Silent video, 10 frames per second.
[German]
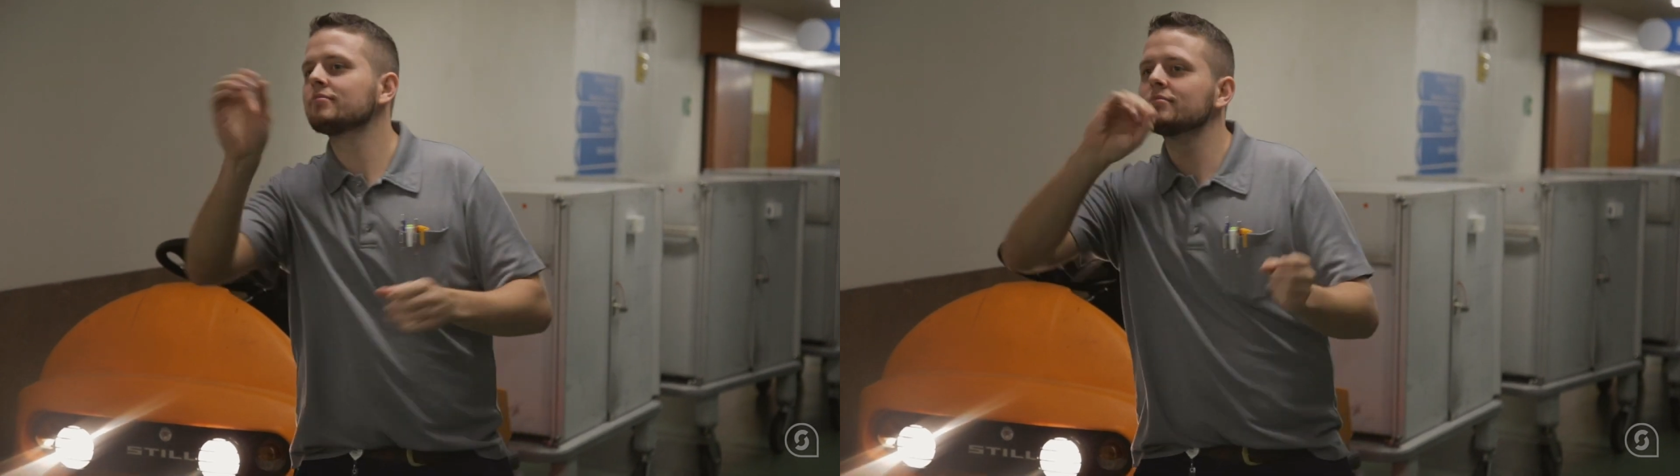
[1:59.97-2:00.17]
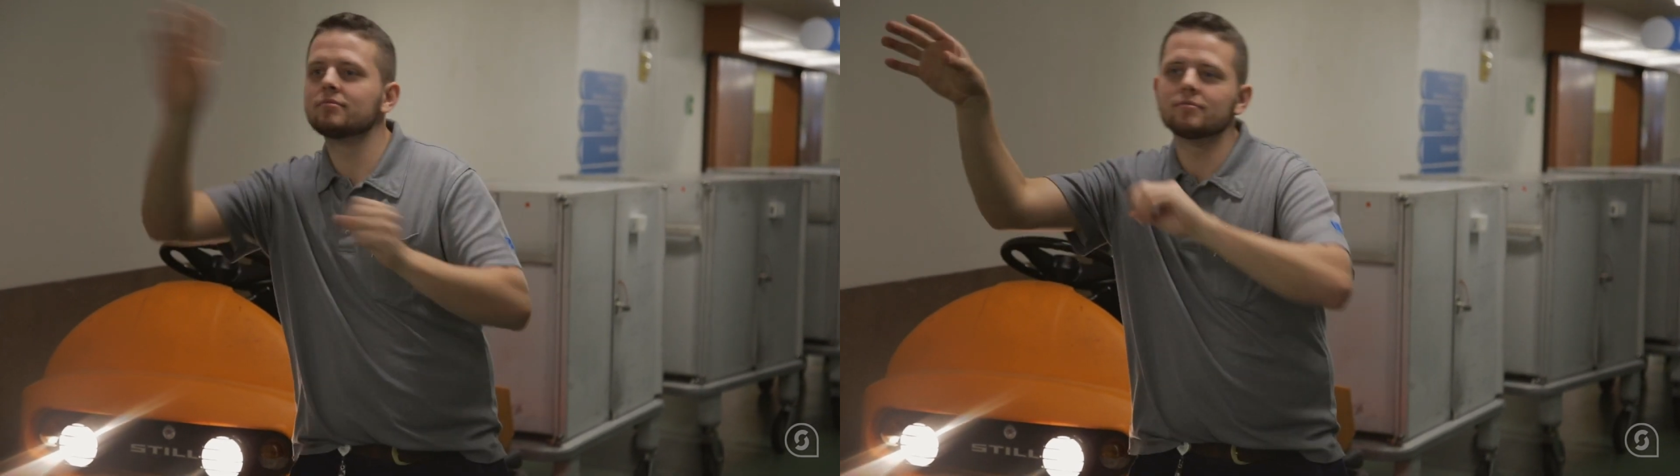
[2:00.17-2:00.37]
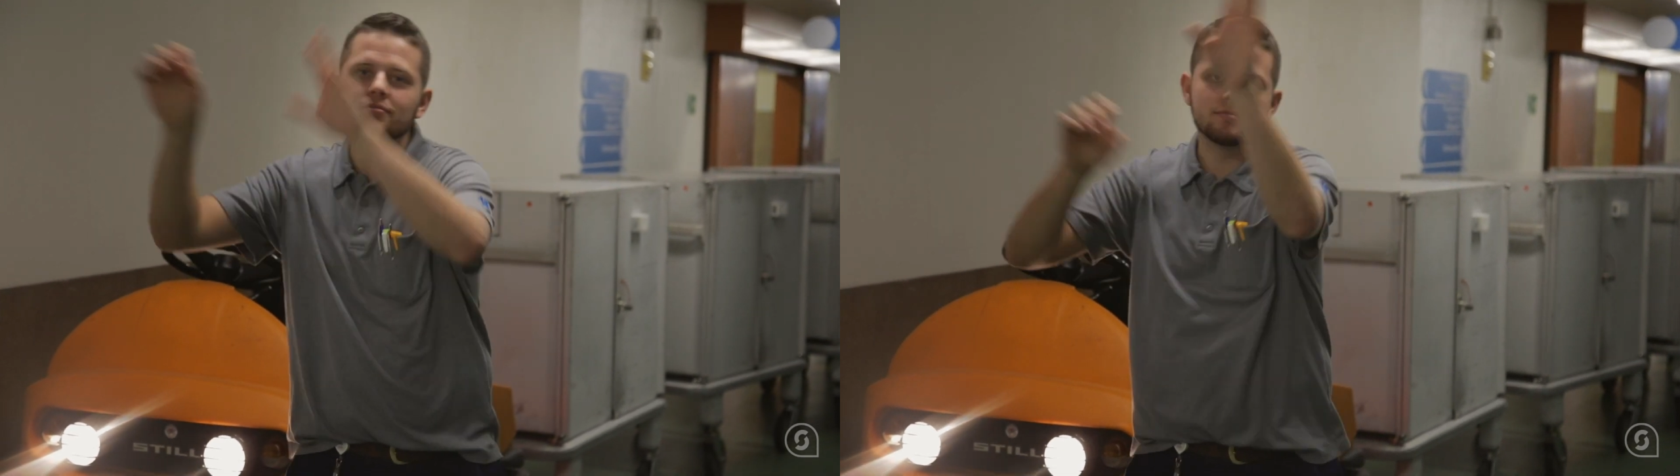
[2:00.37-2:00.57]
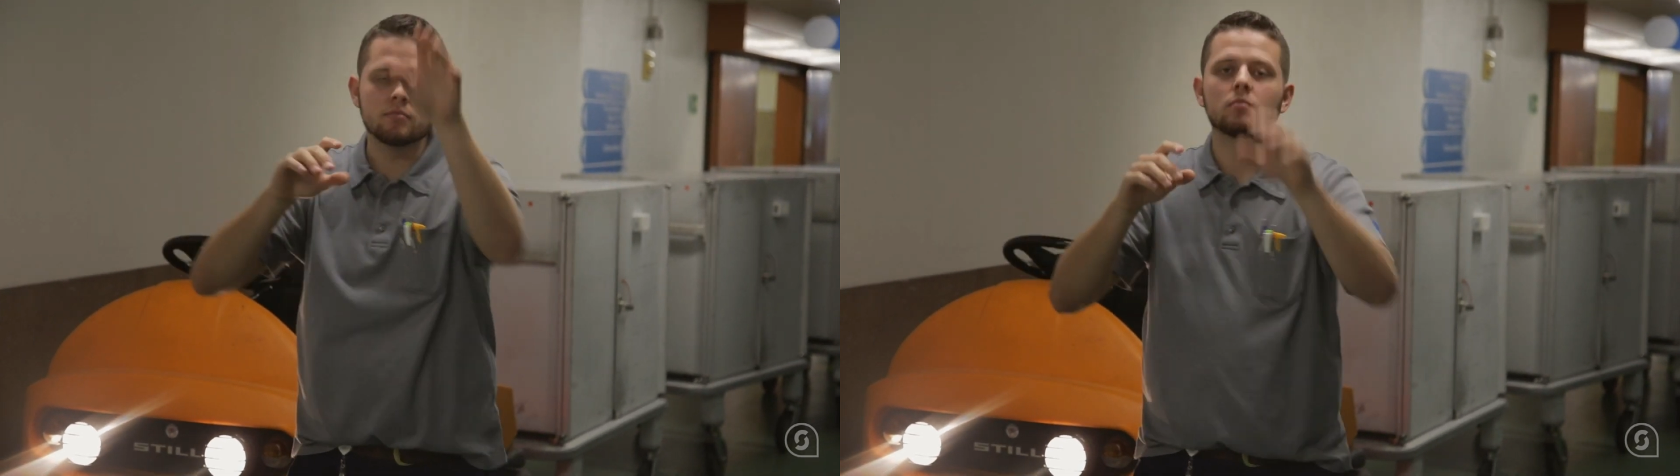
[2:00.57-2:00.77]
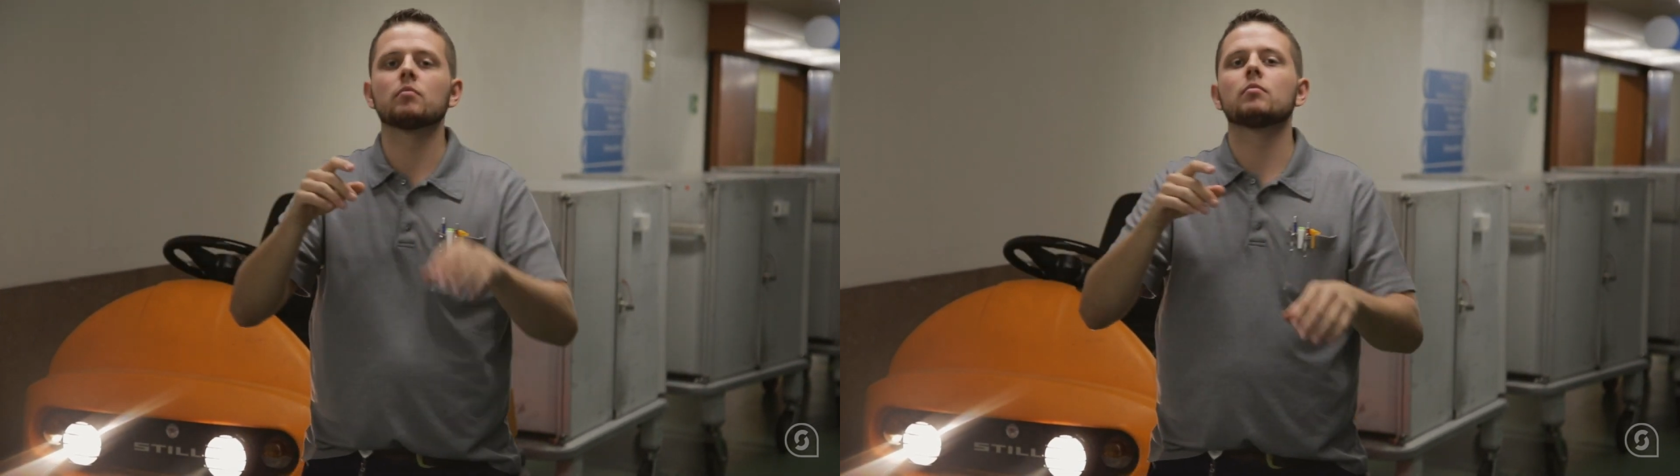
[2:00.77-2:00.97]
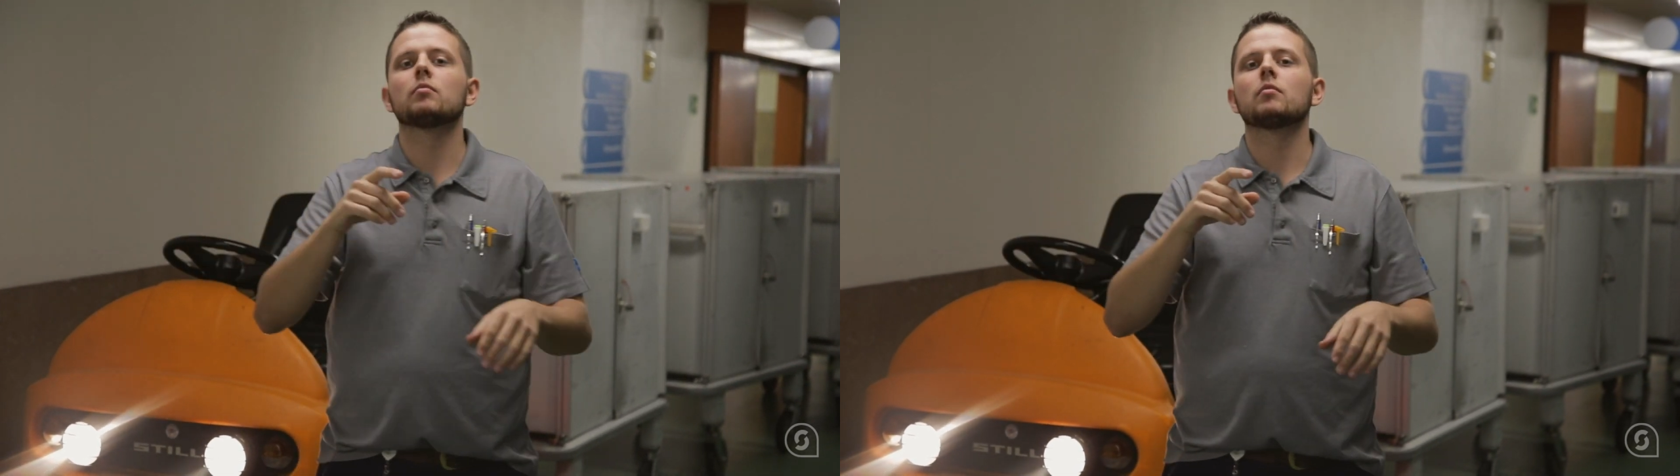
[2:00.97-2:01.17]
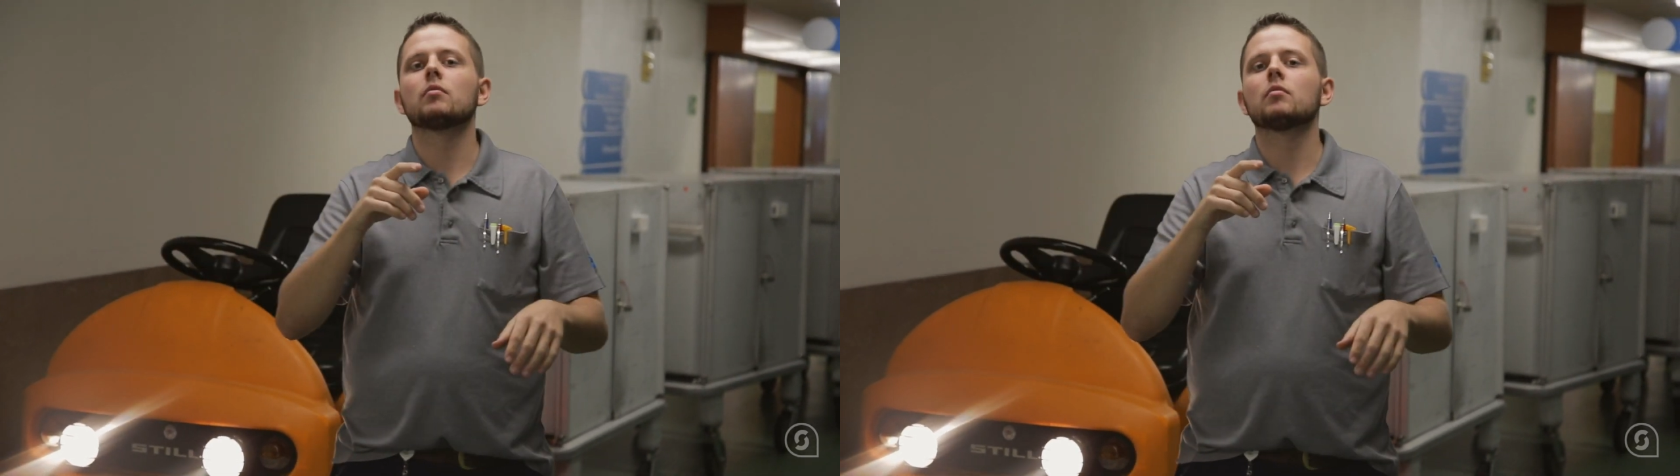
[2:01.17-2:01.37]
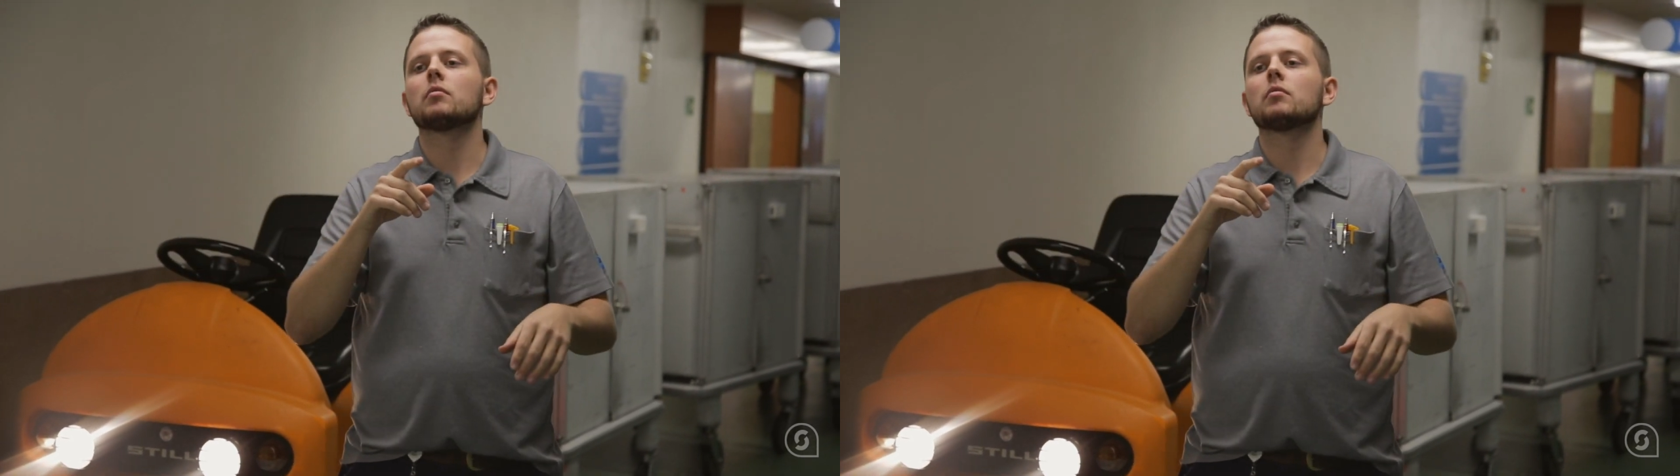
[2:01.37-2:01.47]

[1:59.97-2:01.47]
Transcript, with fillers: die auf dem Materiallieferschein